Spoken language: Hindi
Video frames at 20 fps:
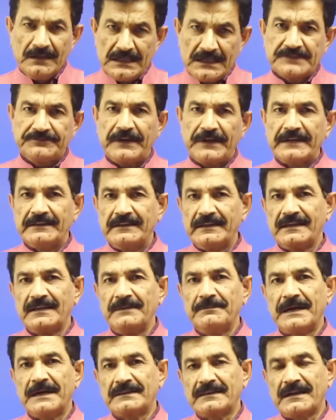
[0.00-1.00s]
इस फायदे की
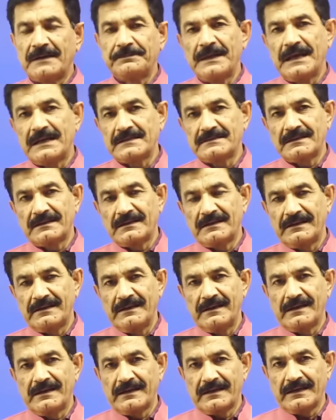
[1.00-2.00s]
बात आप यहाँ से
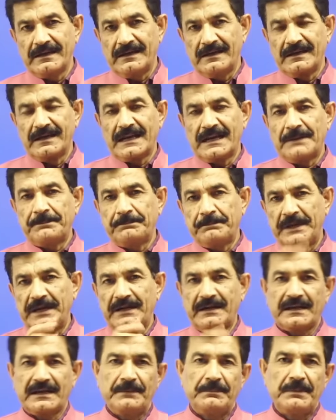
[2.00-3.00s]
करिएगा कि अगर आप
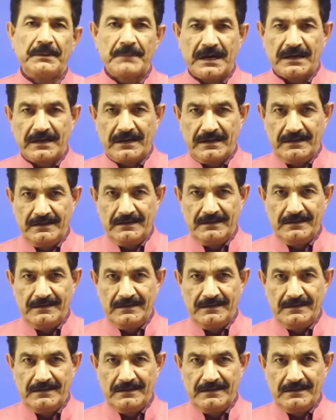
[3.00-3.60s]
पेट के बीमार हैं